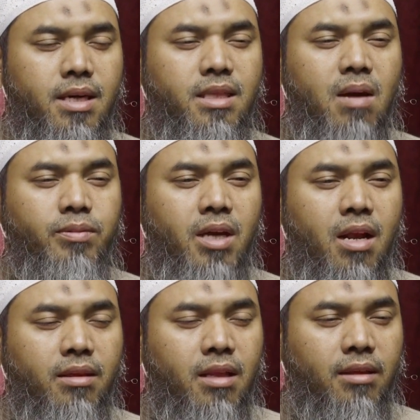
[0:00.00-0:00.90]
Kitab
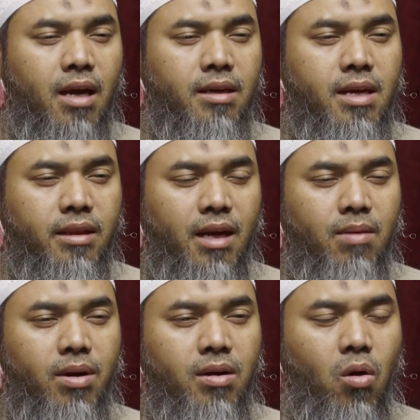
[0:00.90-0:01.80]
caratan takdir
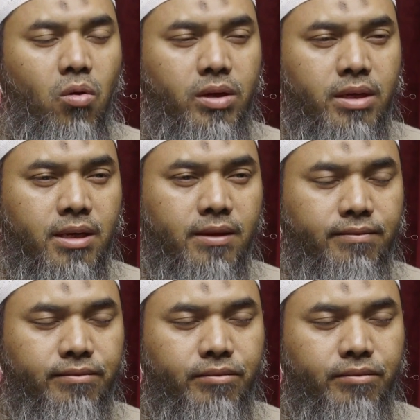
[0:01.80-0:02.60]
telah mendahulunya.